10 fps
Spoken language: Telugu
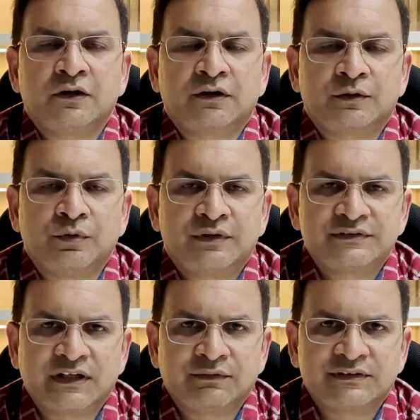డాక్టర్ మోవా
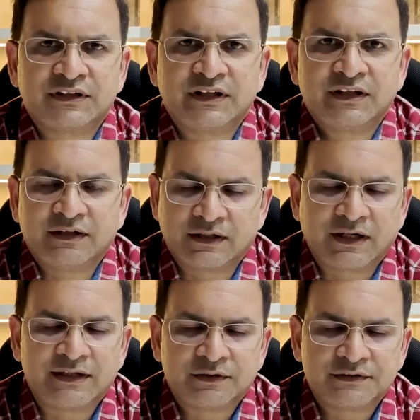శ్రీనివాస్ అండి నేను
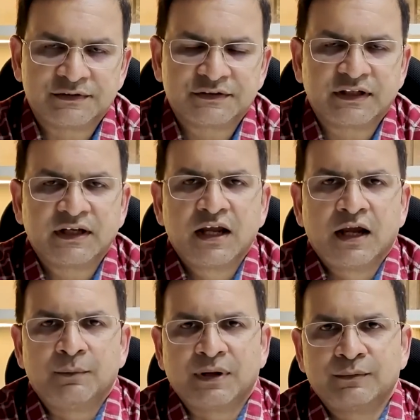కార్డియాలజిస్ట్ని
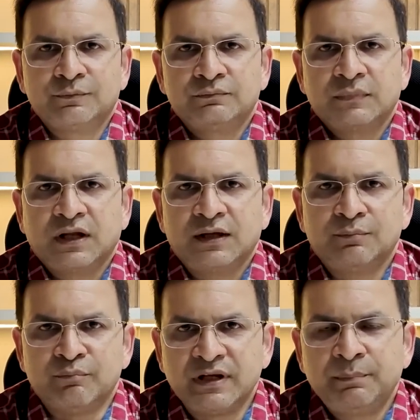మనం
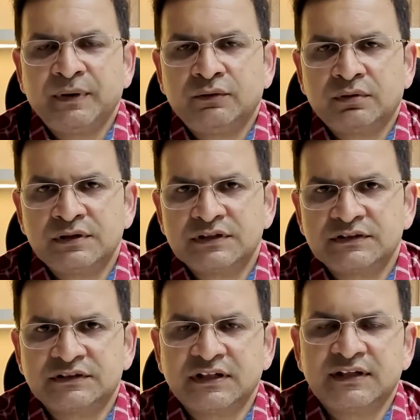బీపీ గురించి
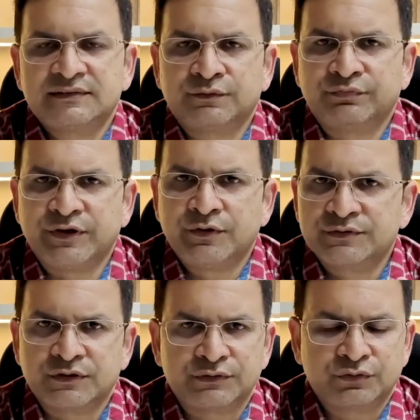సీరియస్ ఆఫ్
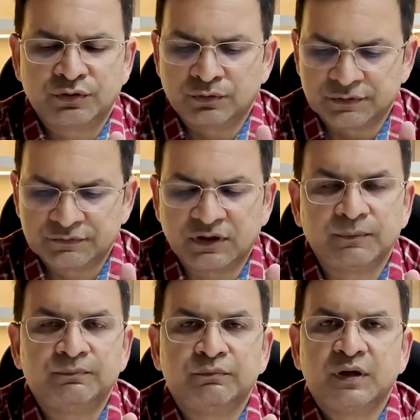వీడియోస్ చేసుకుంటూ
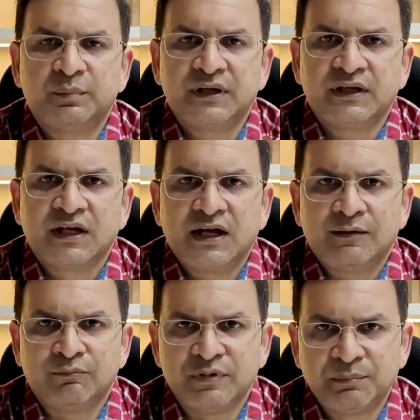వస్తున్నాం బీపీ
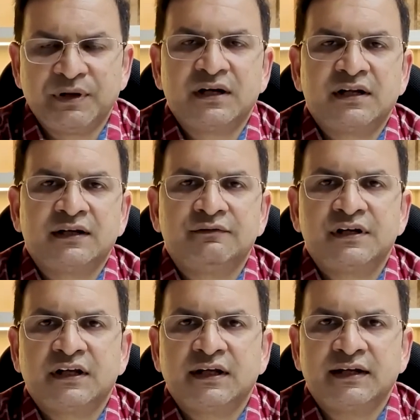బీపీ అంటే
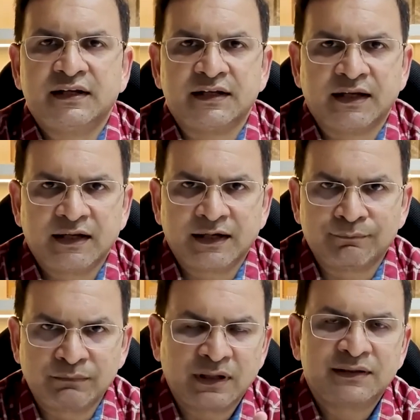ఏమిటి ఏ
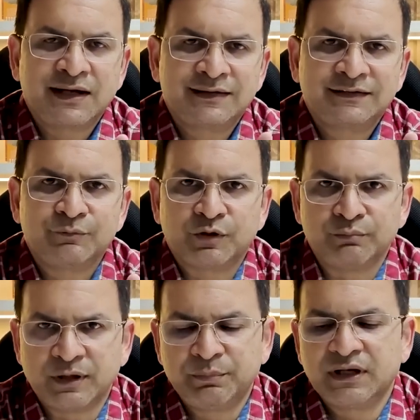నంబర్ దాటితే మీరు
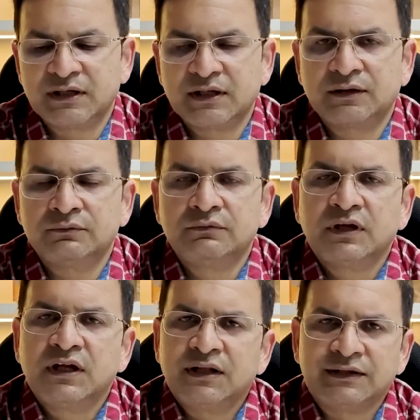బీపీ అంటారు
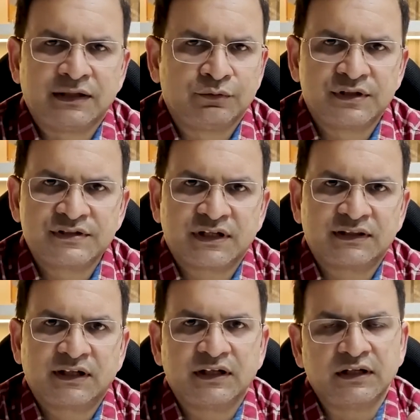దీని గురించి
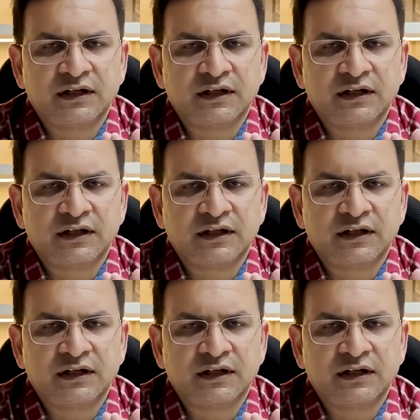అంతా